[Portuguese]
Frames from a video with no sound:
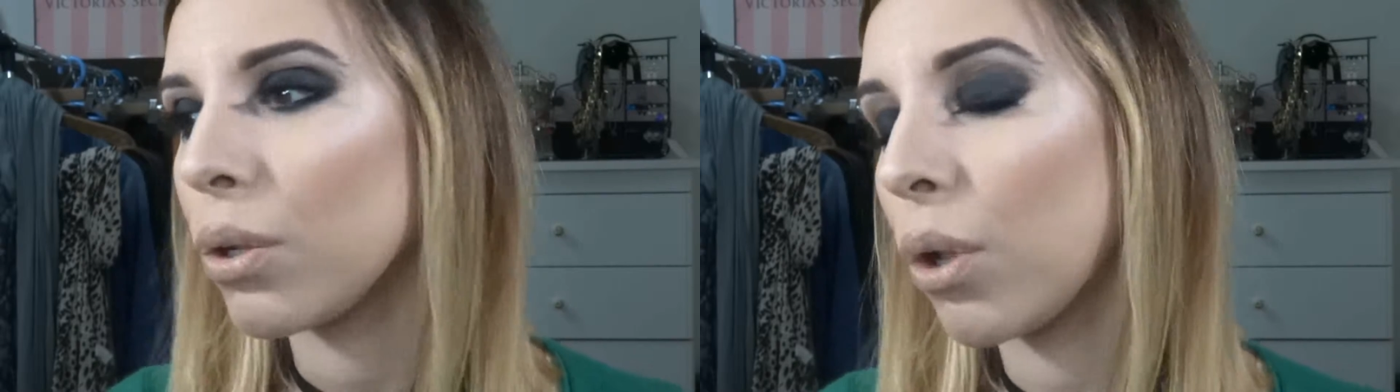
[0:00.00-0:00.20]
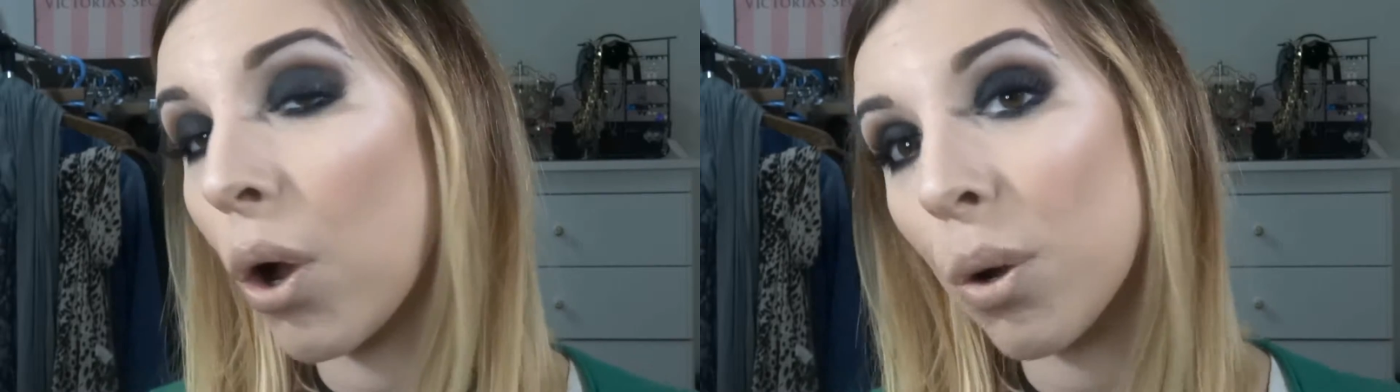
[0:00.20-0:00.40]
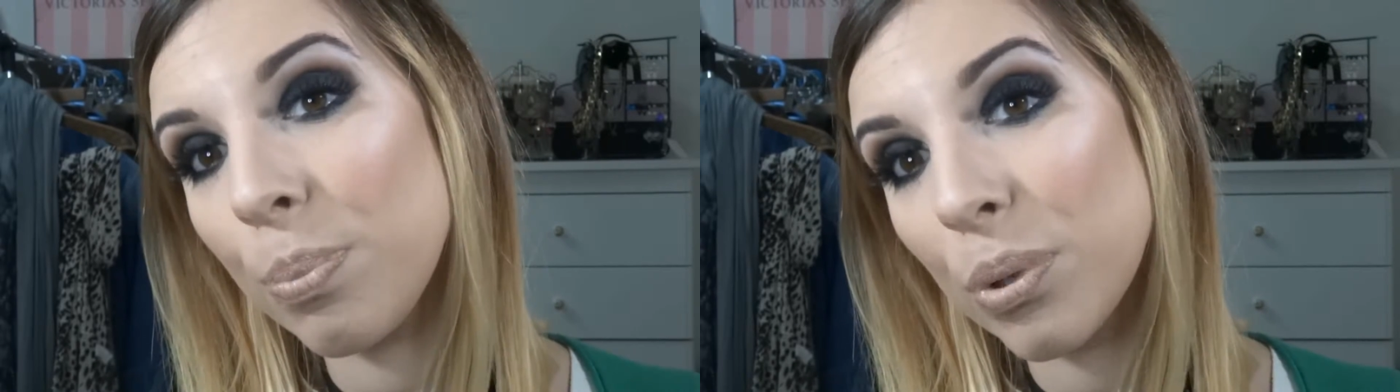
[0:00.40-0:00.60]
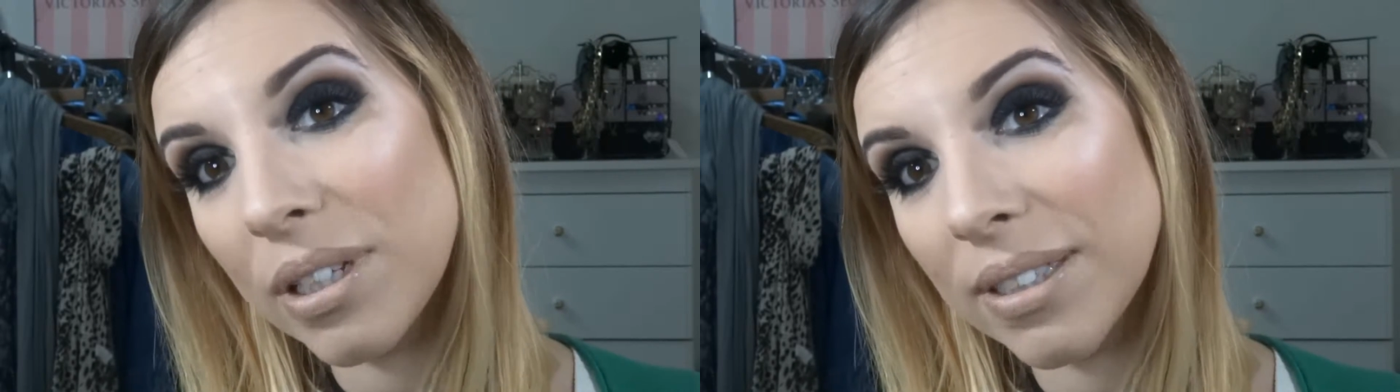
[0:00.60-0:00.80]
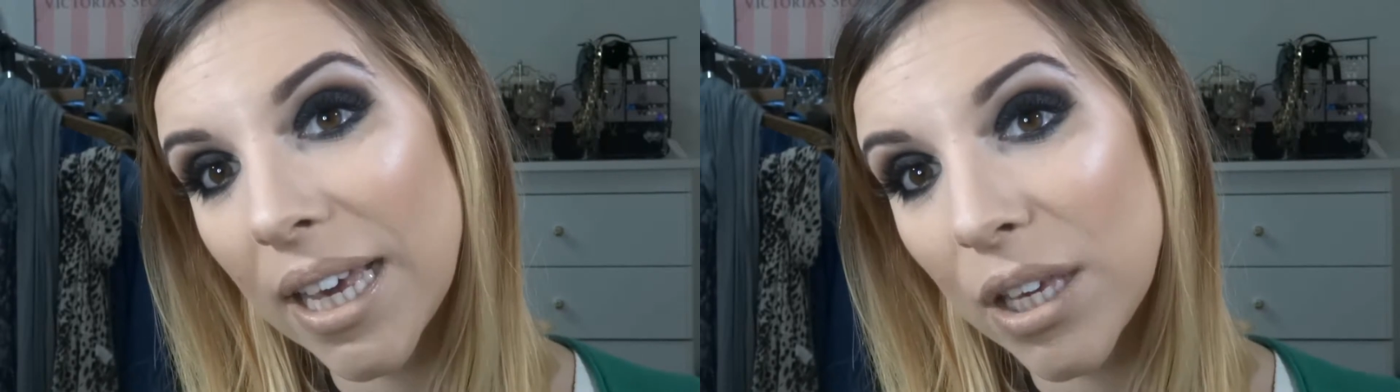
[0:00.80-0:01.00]
Logo por
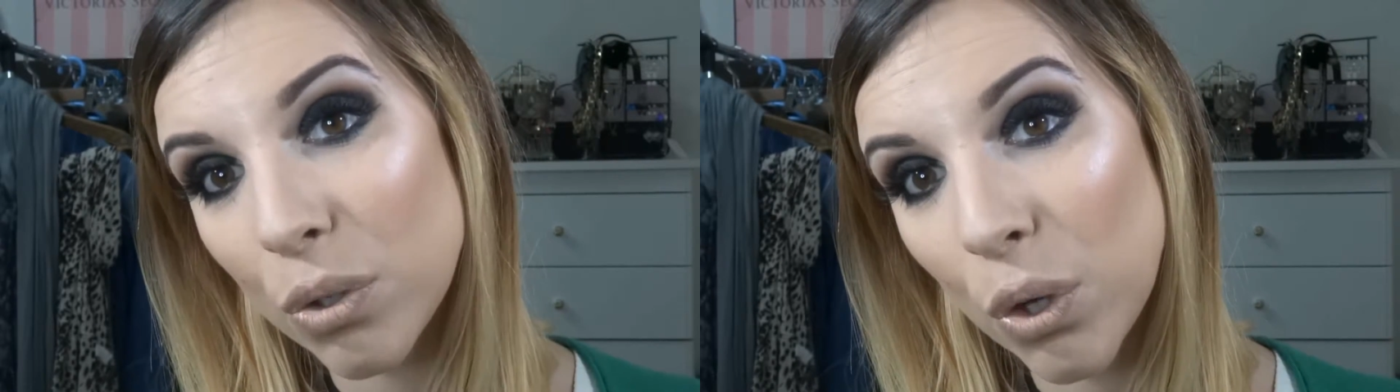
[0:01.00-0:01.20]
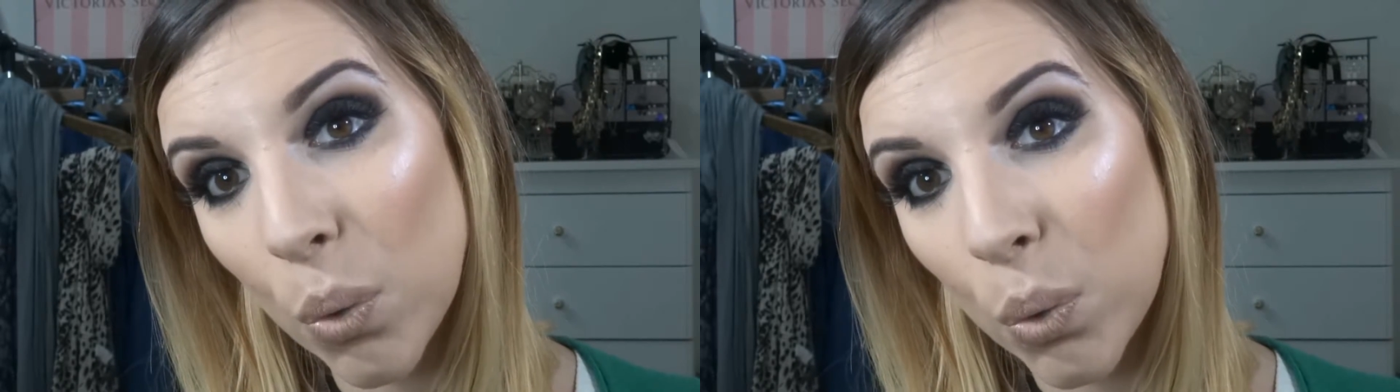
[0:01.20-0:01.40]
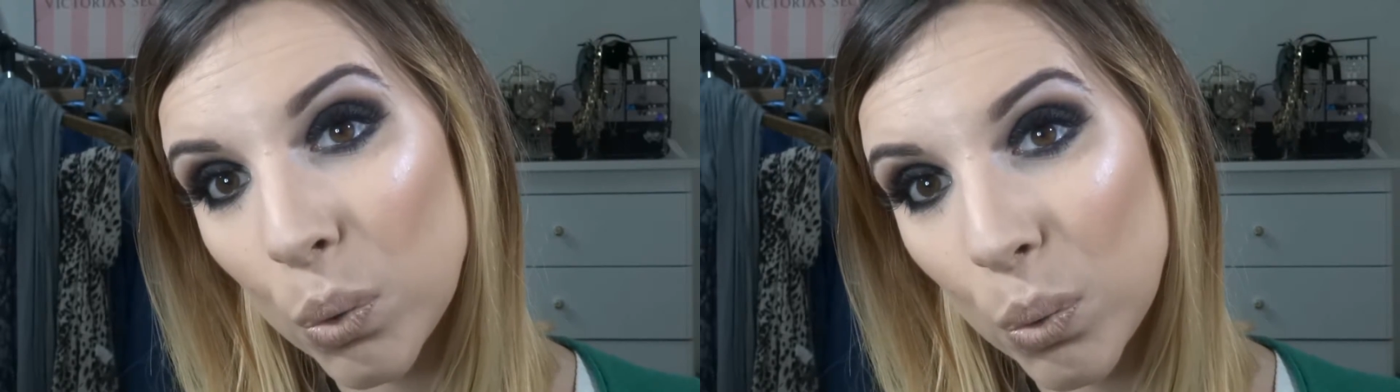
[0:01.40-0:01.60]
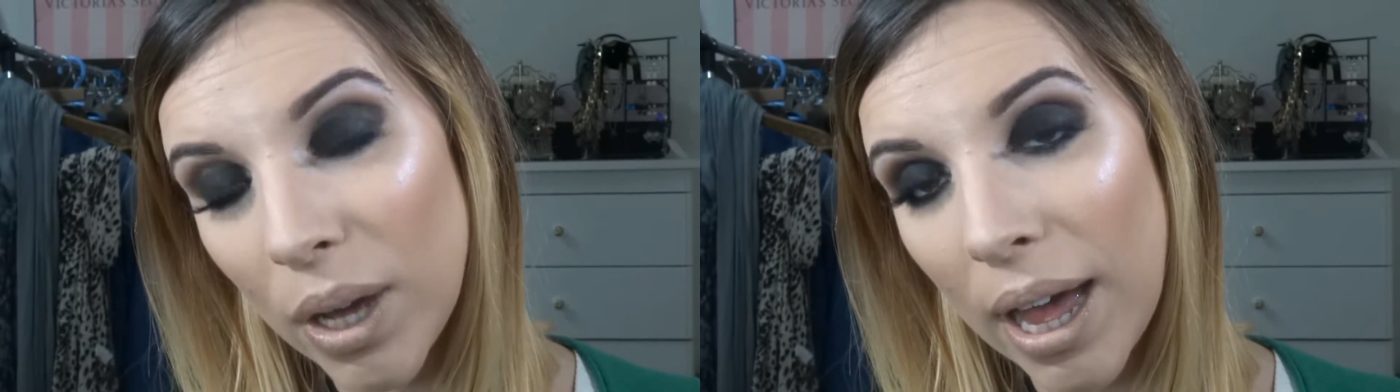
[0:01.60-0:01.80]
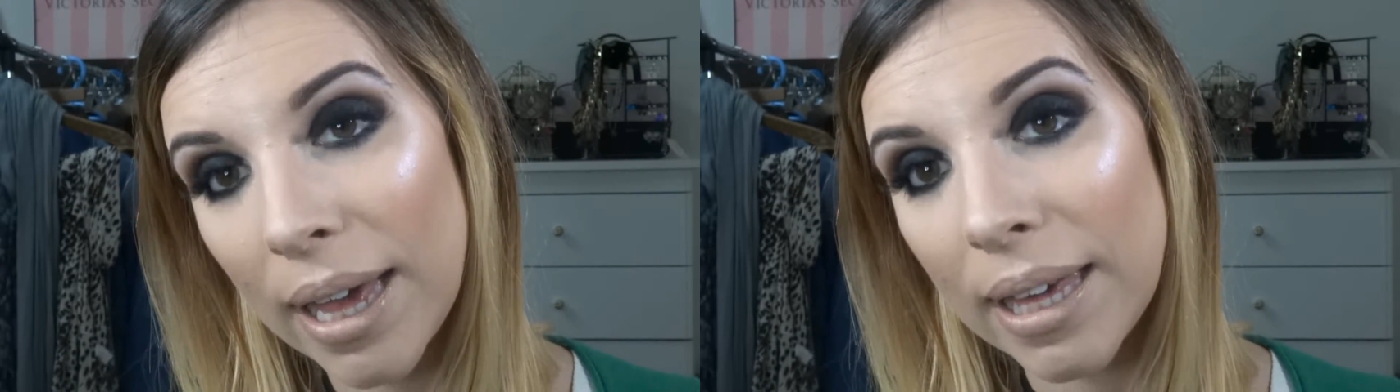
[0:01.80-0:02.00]
isso é que eu não
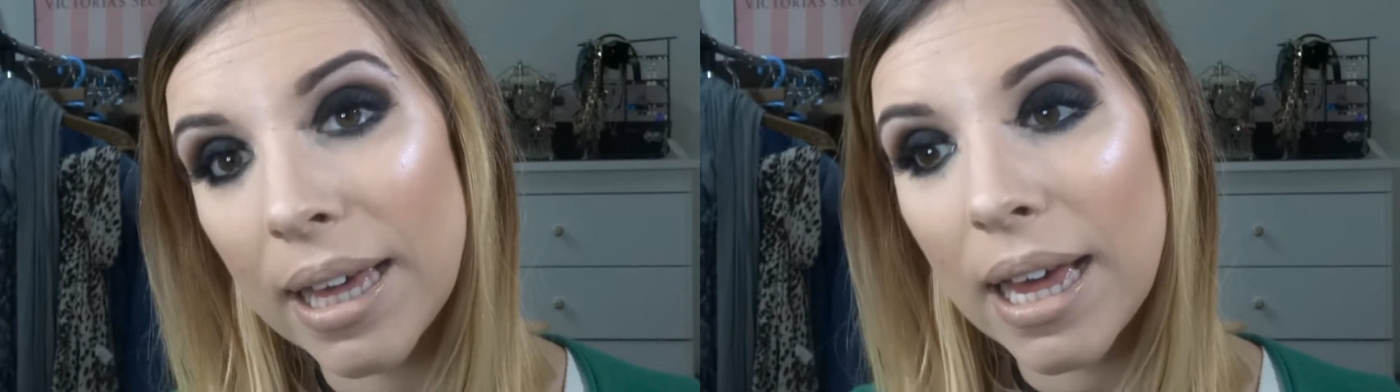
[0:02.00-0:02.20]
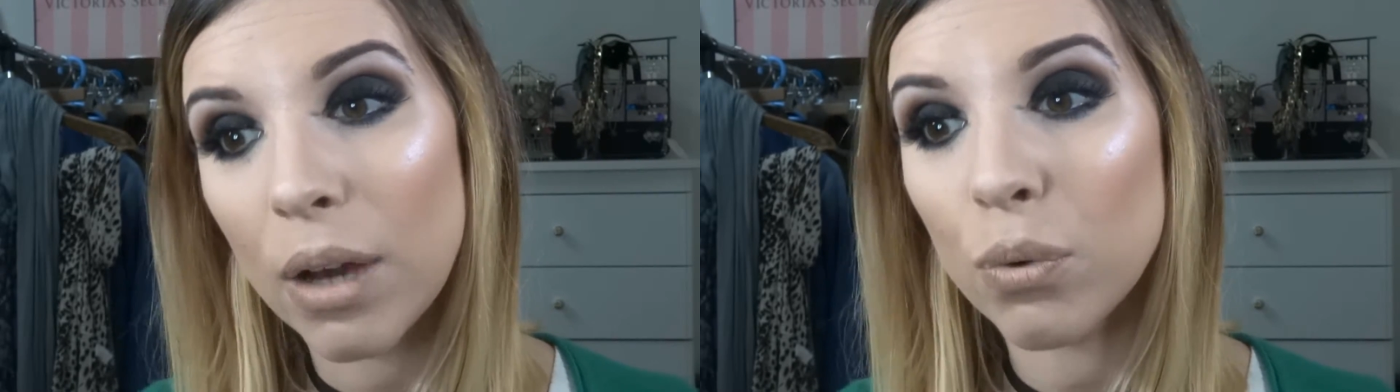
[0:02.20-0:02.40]
coloquei eh,